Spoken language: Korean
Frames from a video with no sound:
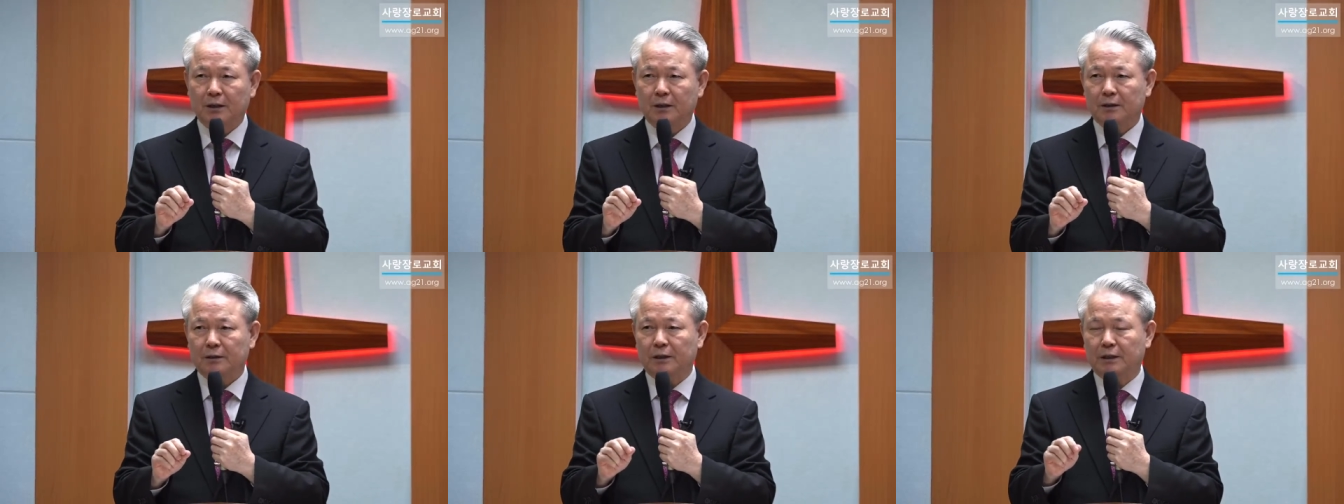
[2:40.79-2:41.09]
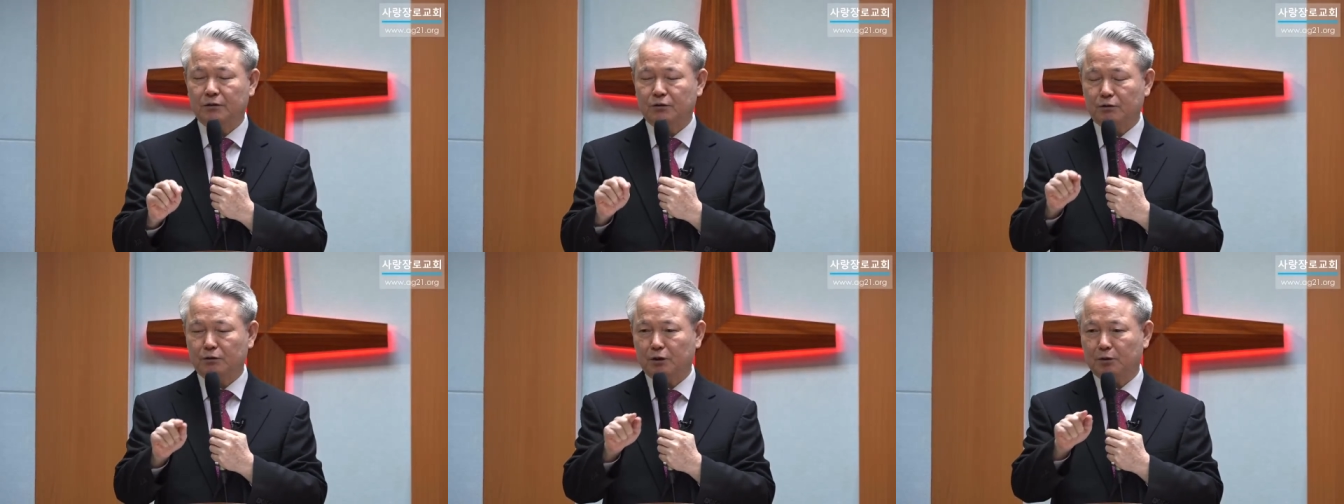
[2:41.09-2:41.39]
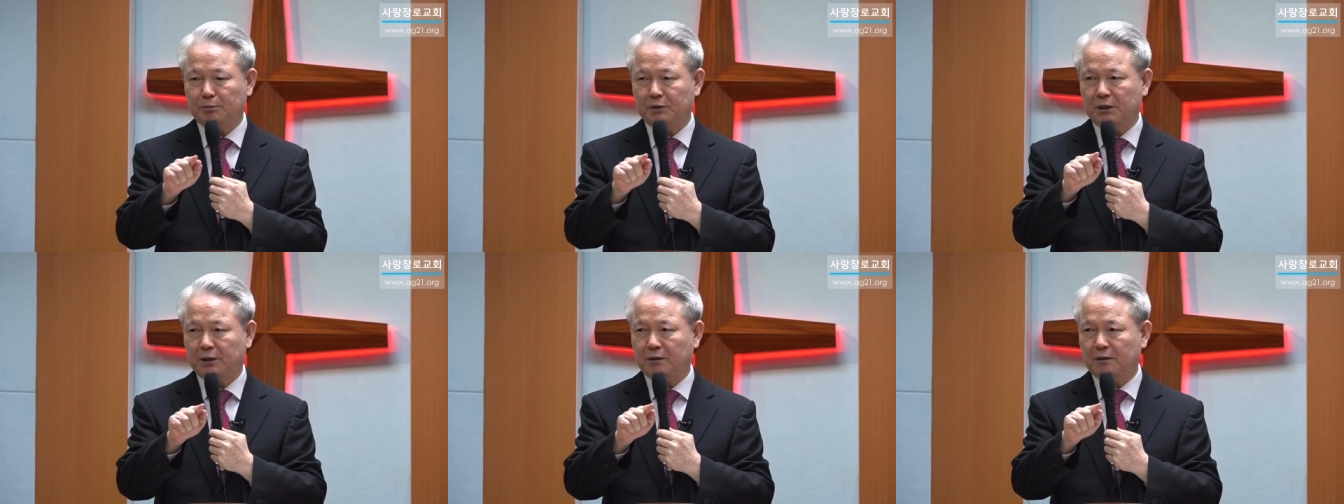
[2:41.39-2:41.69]

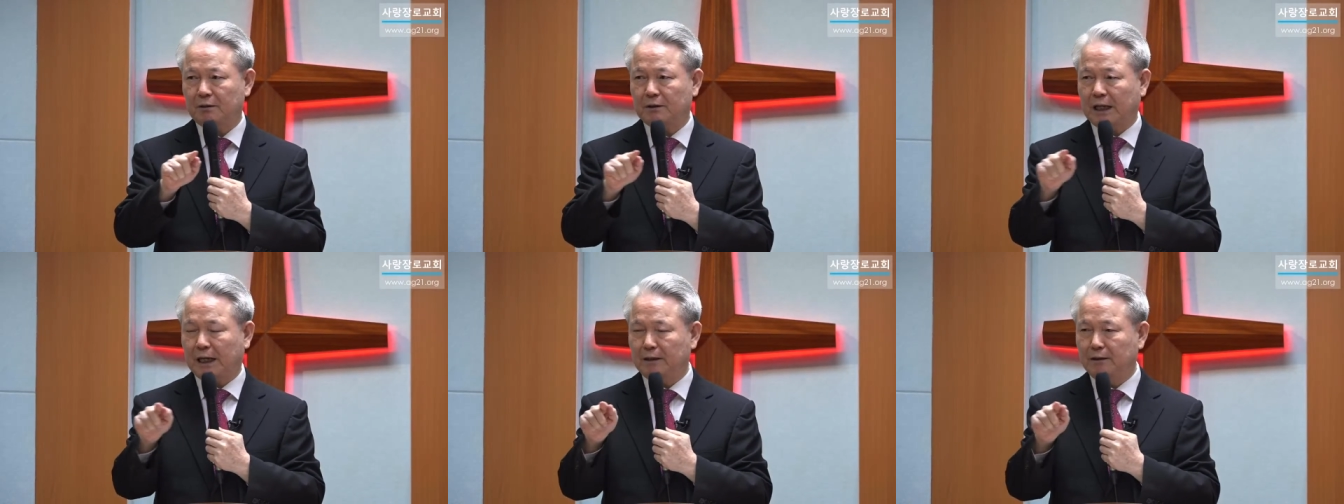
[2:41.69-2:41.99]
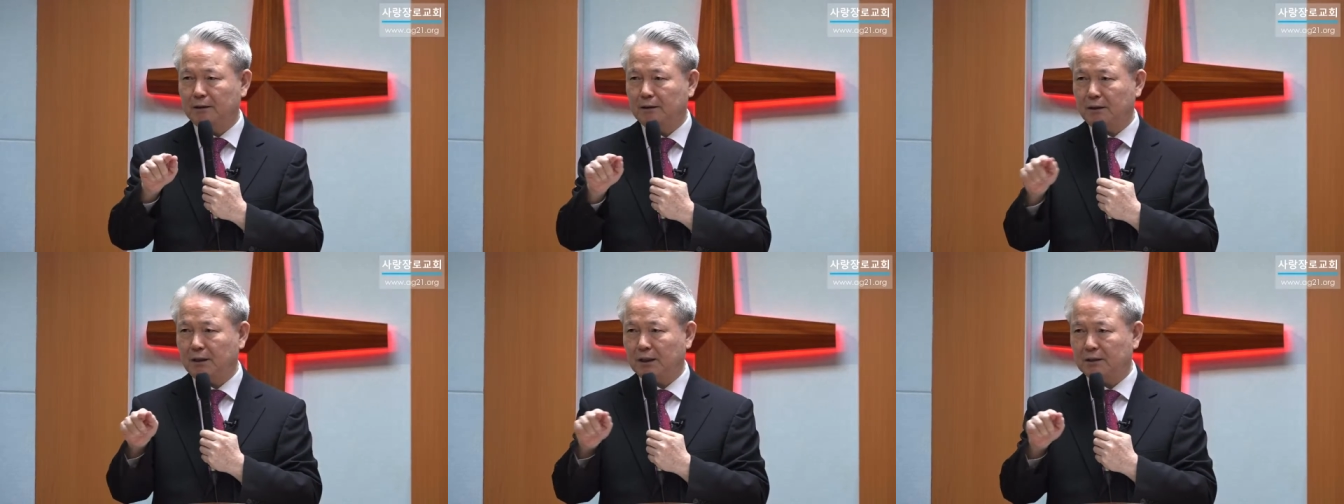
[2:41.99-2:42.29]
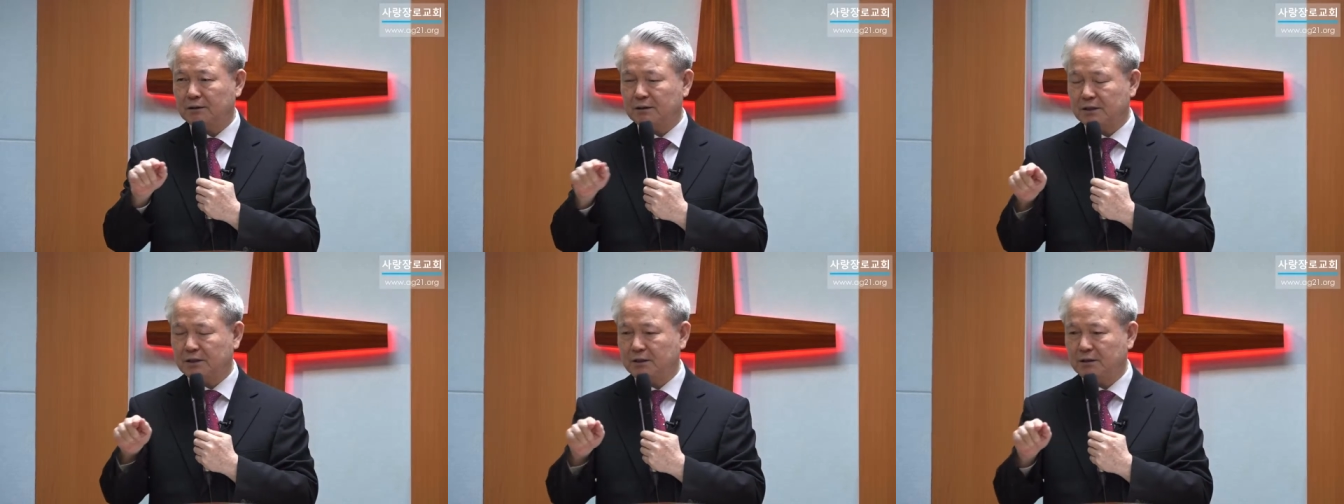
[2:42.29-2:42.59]
예수님이
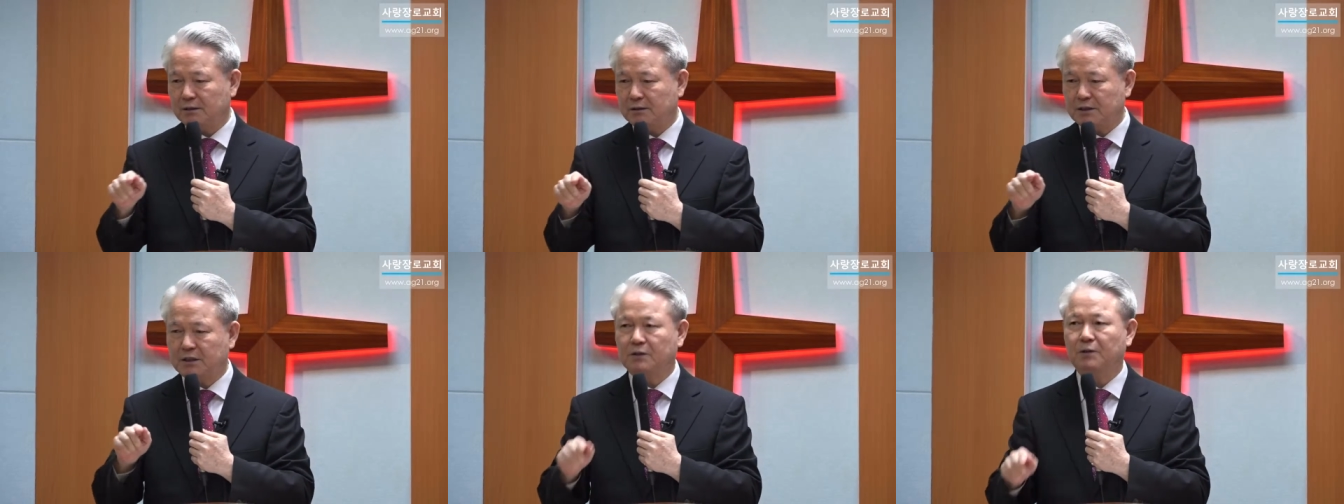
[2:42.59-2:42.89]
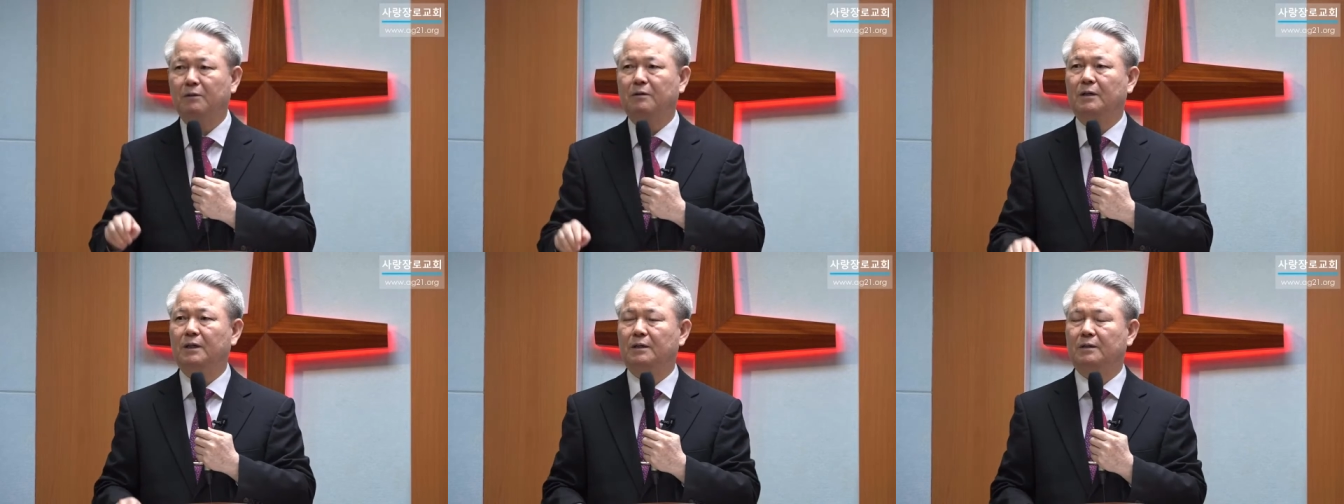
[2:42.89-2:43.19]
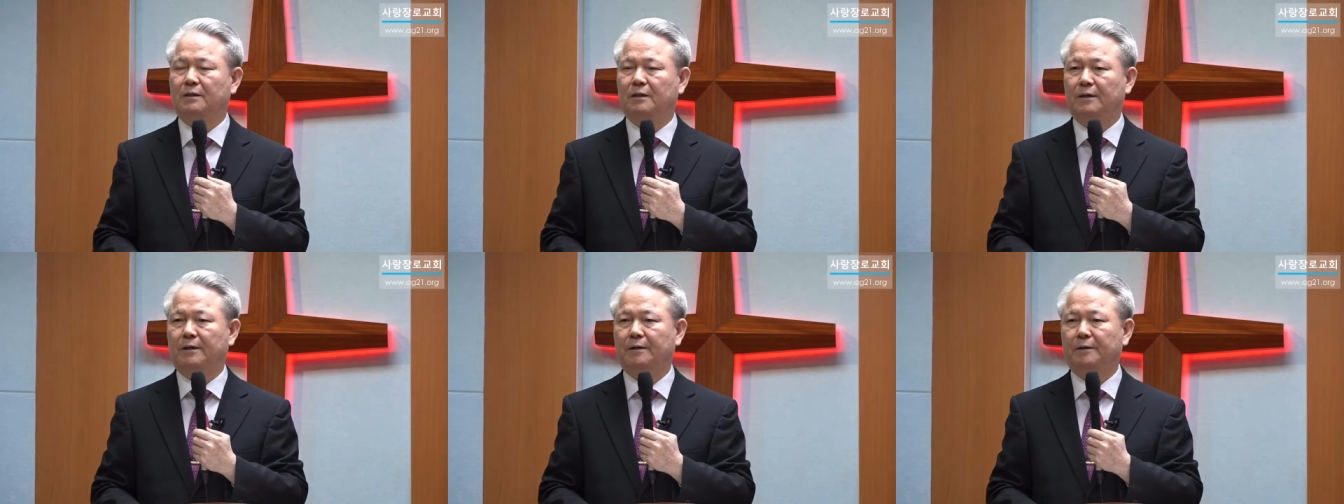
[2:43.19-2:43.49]
낱낱이 지적하세요.